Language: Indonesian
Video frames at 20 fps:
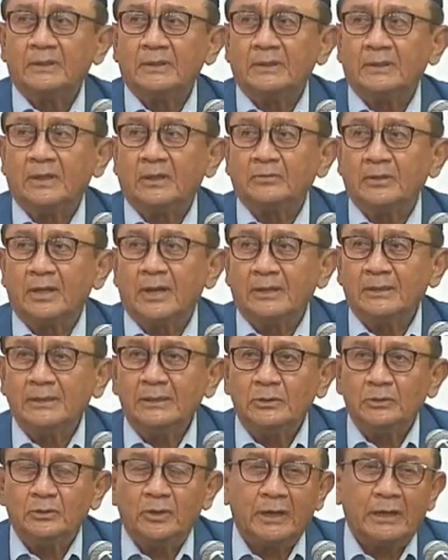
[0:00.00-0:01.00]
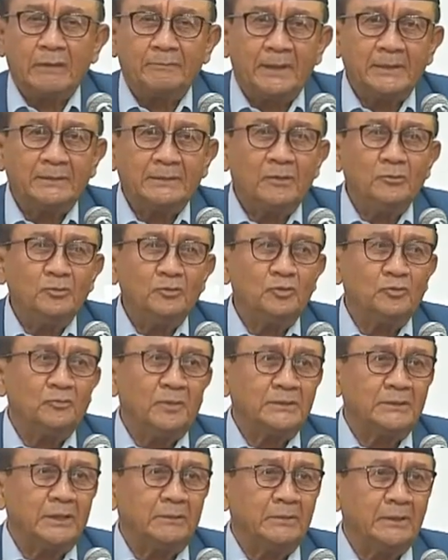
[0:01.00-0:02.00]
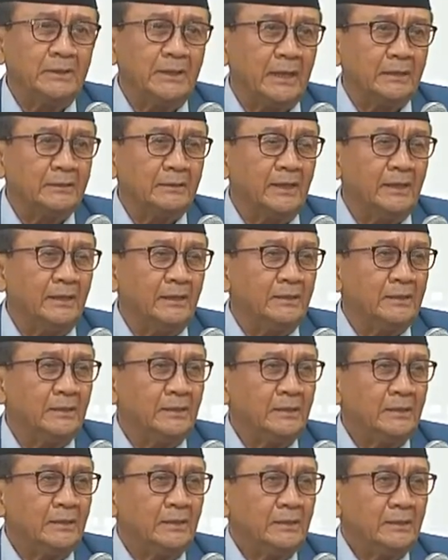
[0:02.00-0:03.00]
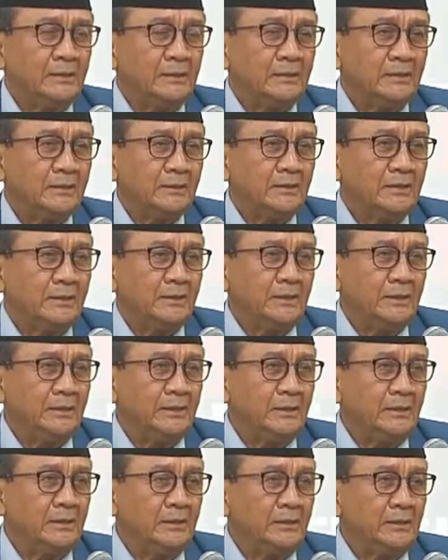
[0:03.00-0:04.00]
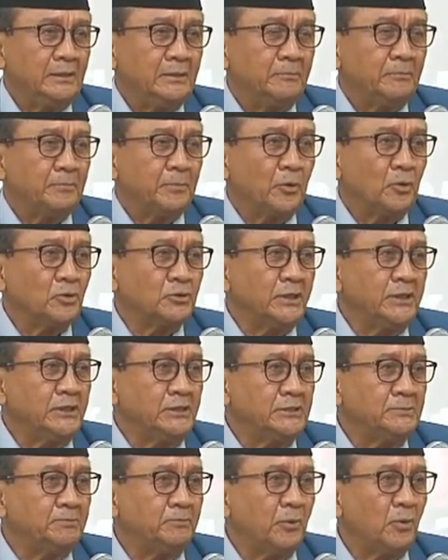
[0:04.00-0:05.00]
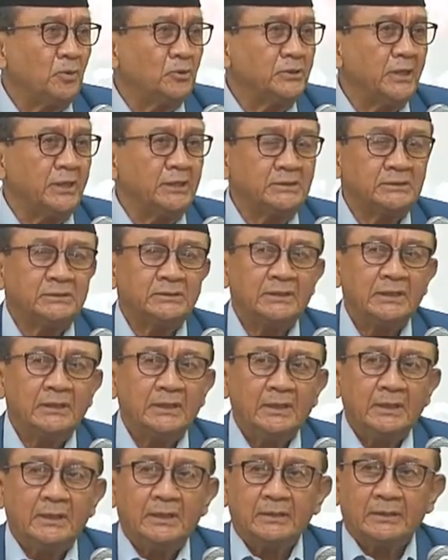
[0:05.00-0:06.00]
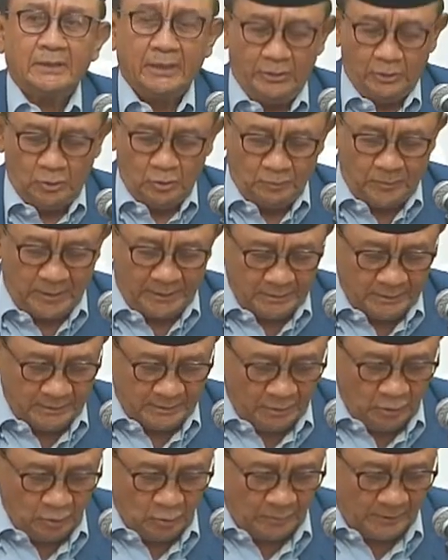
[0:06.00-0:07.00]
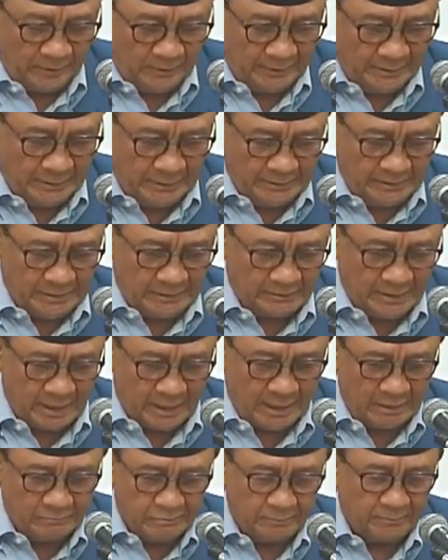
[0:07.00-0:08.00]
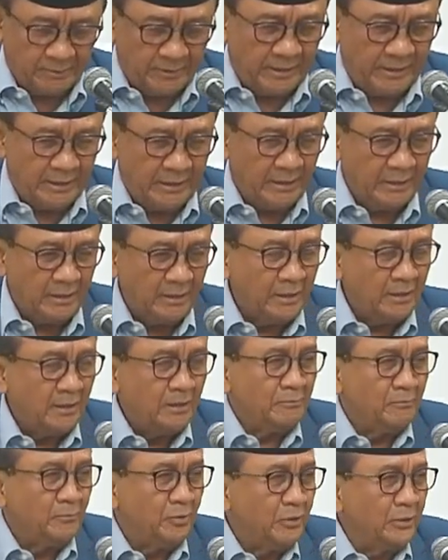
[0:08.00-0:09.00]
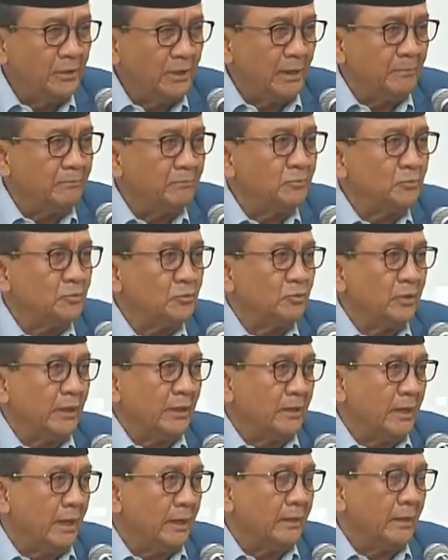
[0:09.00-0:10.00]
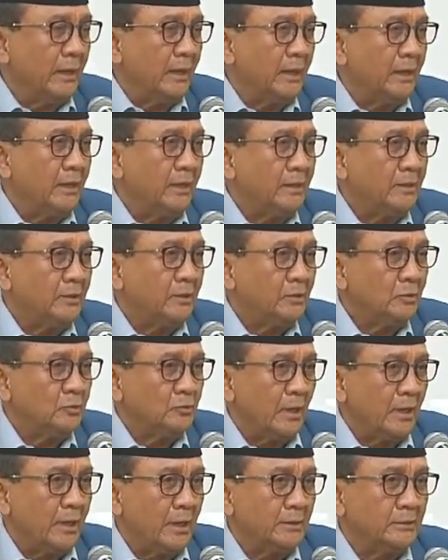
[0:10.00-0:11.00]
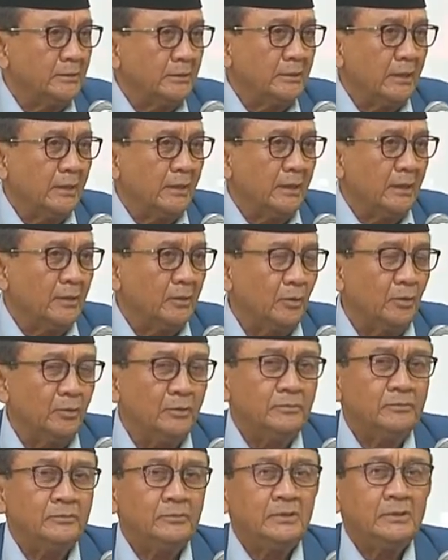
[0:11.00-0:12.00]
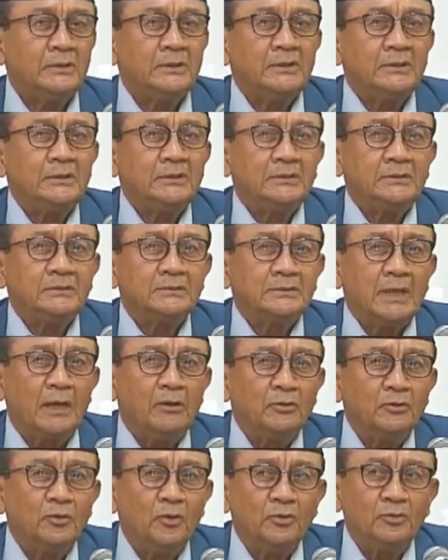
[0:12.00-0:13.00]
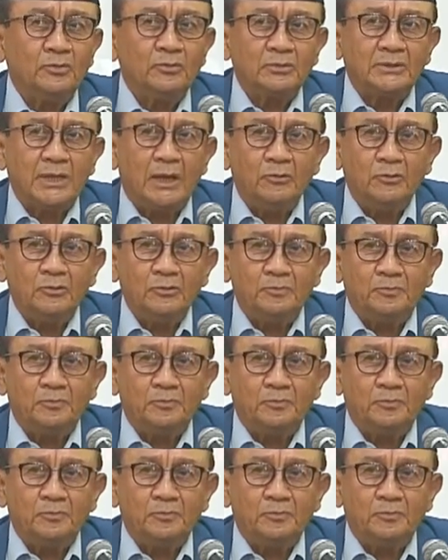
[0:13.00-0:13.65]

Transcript: Lasalan itu harapata untuk masa mendatang di proses-proses kehidupan-kehidupan di gereja THKBP Boilam Tudenggana Tua tuakatikero. Tahunon tahun